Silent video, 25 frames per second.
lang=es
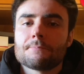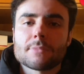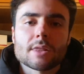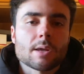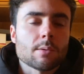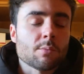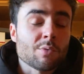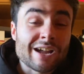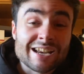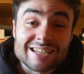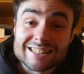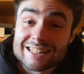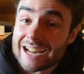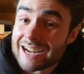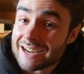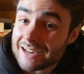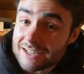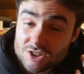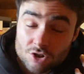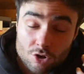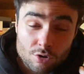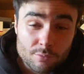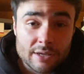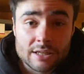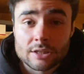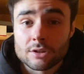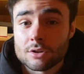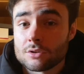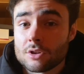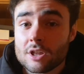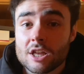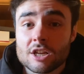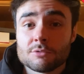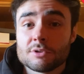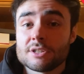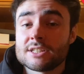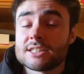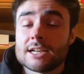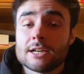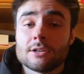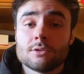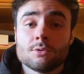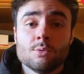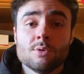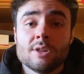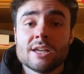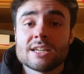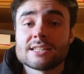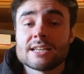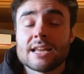Voy a estar resolviendo todas vuestras
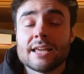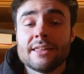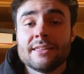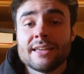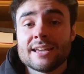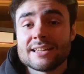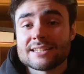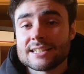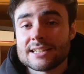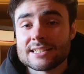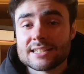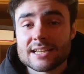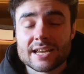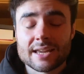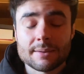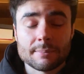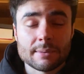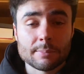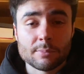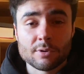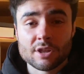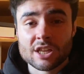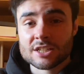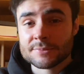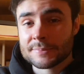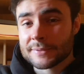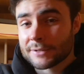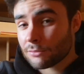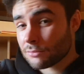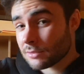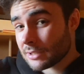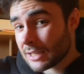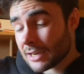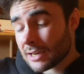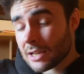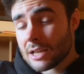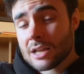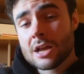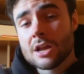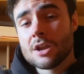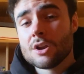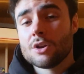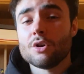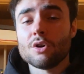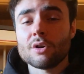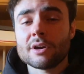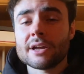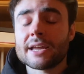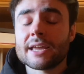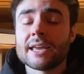dudas. La idea es esa, que me podáis preguntar
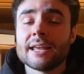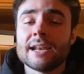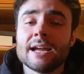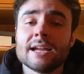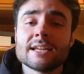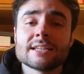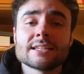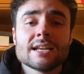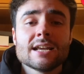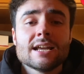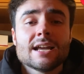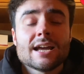lo que queráis.